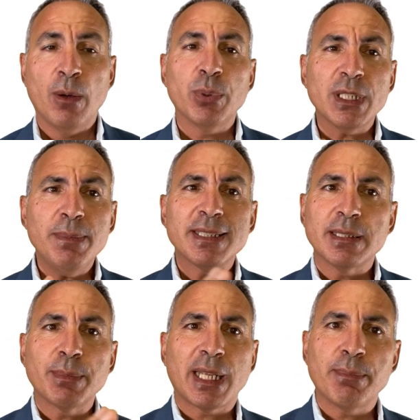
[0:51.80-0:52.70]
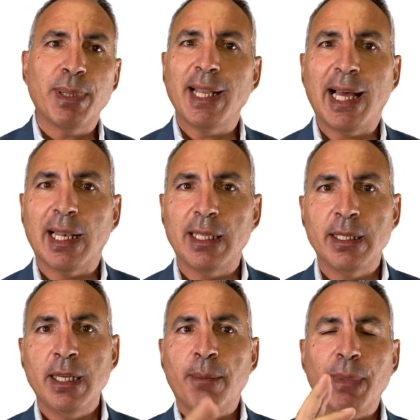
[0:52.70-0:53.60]
Potrebbe sembrare banale,
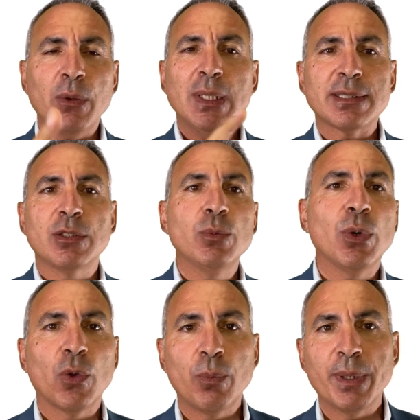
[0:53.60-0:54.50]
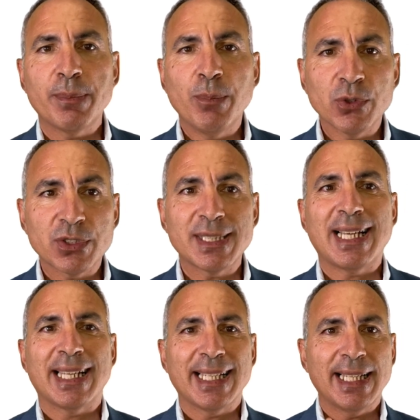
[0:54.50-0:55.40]
ma questo è un modo per
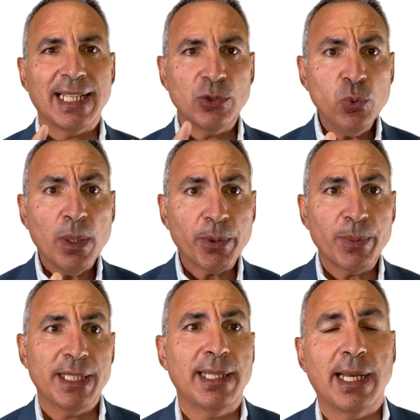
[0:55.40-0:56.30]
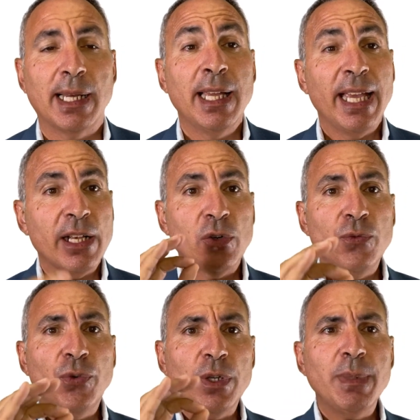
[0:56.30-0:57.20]
mostrare che la tua proprietà è
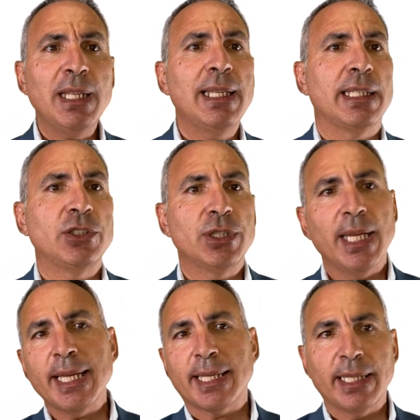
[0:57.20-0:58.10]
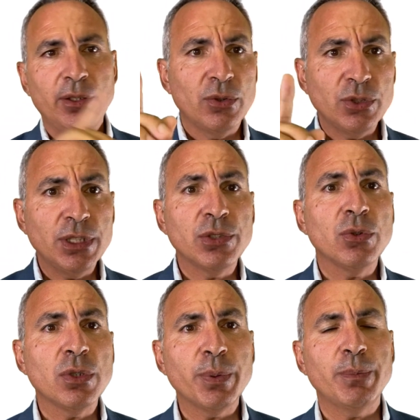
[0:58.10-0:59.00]
conforme alle leggi e che non ci
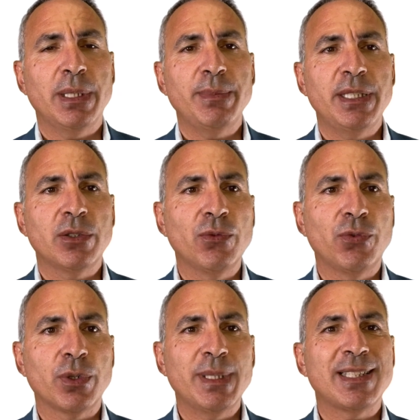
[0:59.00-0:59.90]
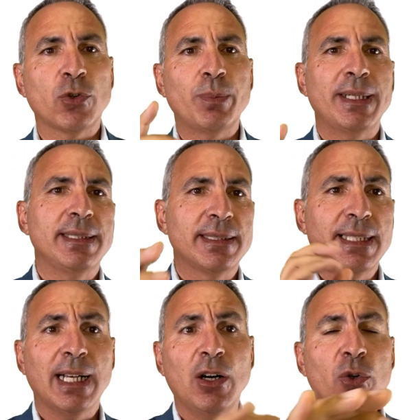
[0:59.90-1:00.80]
sono problemi di conformità
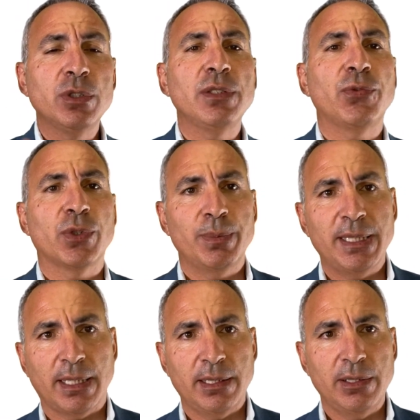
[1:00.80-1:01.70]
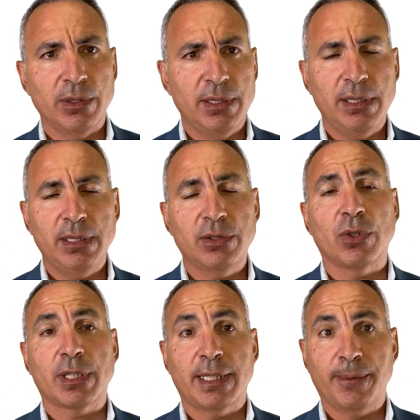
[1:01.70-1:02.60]
urbanistica o difformità di, no, di
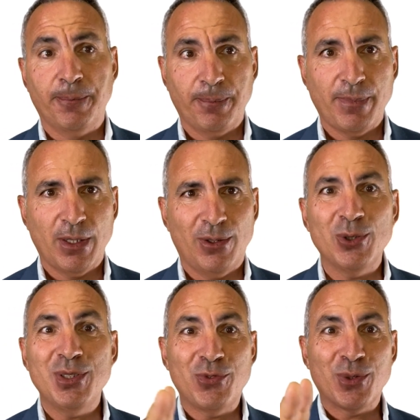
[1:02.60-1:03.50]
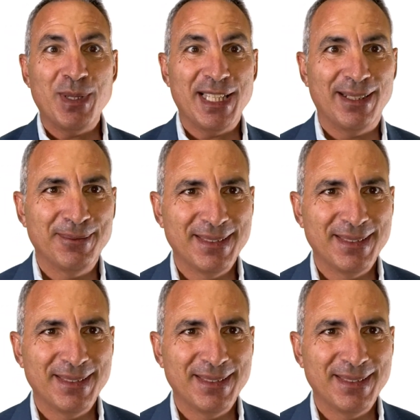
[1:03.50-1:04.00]
sorta o difformità.